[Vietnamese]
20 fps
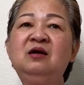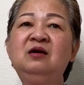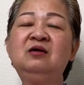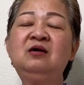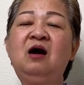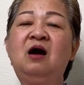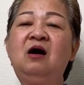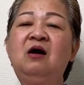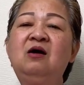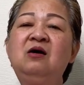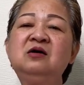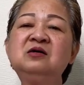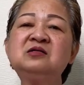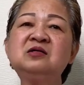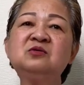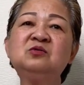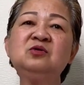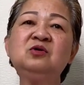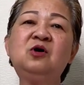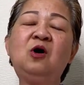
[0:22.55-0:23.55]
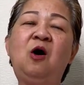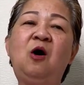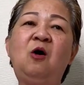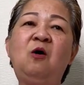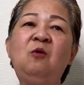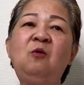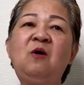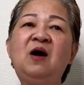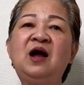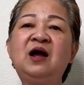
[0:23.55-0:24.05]
trời ơi sao tôi
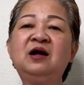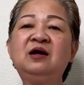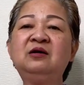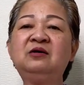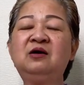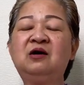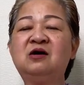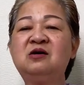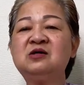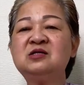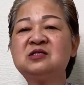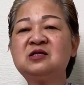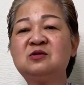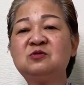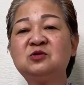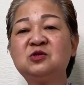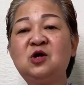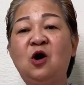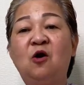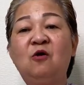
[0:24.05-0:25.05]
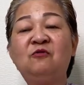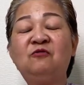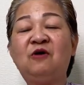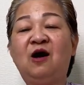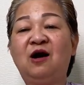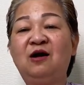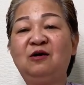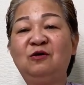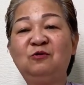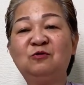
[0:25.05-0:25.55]
khổ quá trời ơi sao số
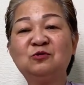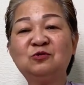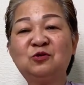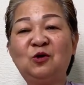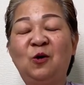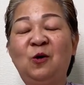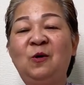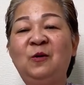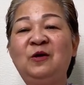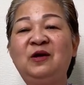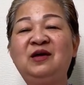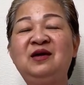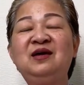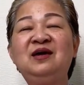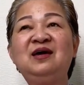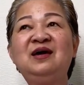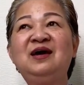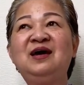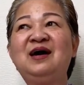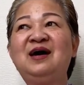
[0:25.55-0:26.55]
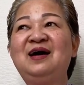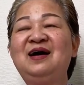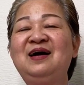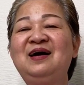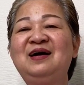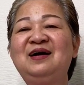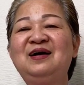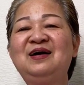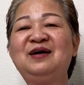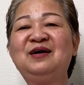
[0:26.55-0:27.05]
phận của tôi
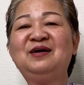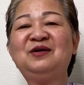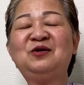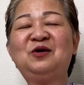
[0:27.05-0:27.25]
à,